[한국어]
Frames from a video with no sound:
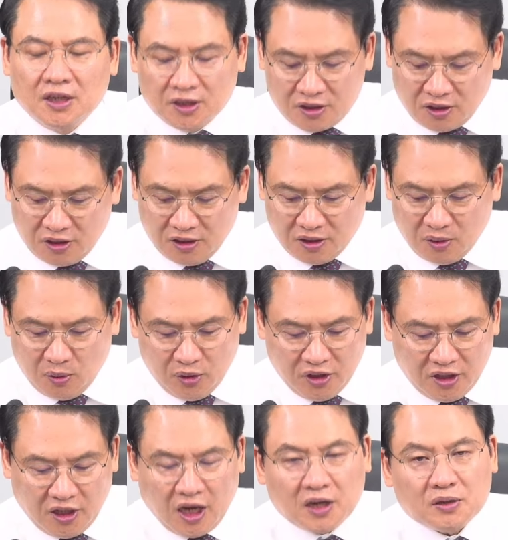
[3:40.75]
저는
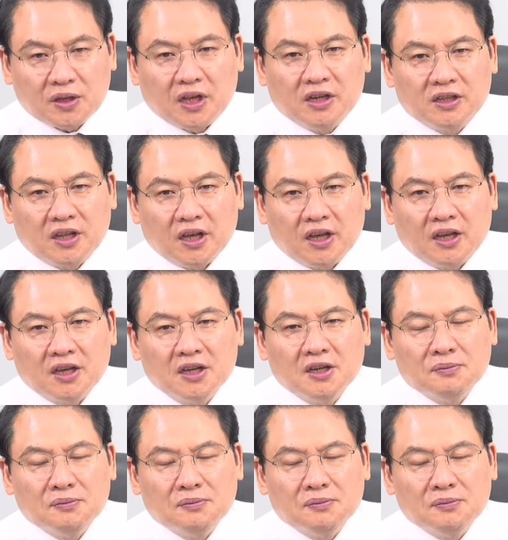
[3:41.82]
오히려 학교 다닐 때